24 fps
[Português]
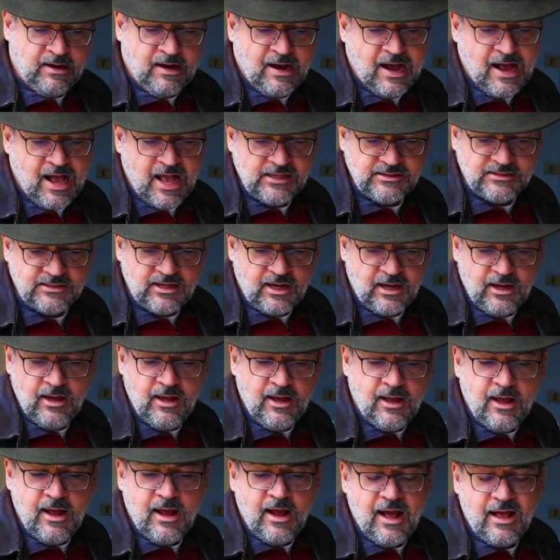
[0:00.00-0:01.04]
casa
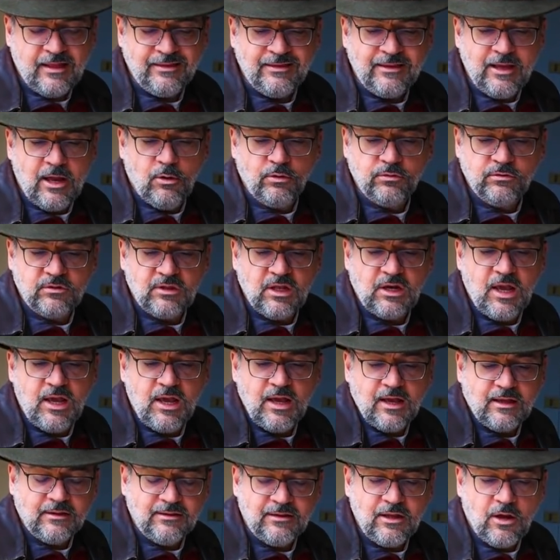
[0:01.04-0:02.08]
até o
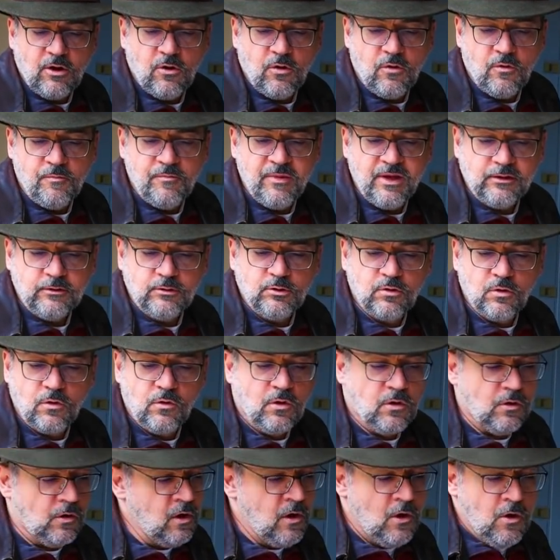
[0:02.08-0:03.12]
trem, até o
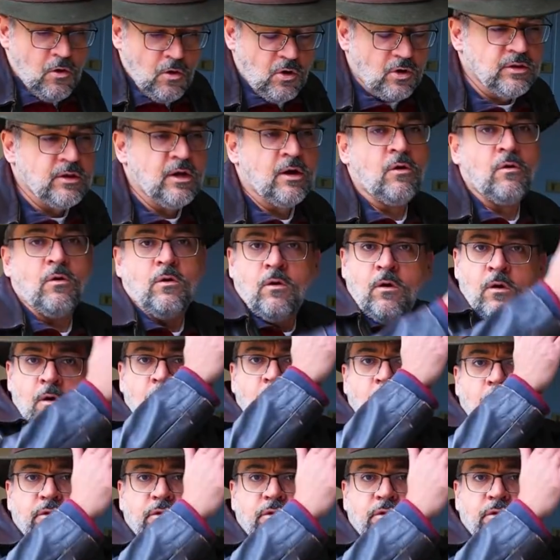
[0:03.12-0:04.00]
metrô, ou não,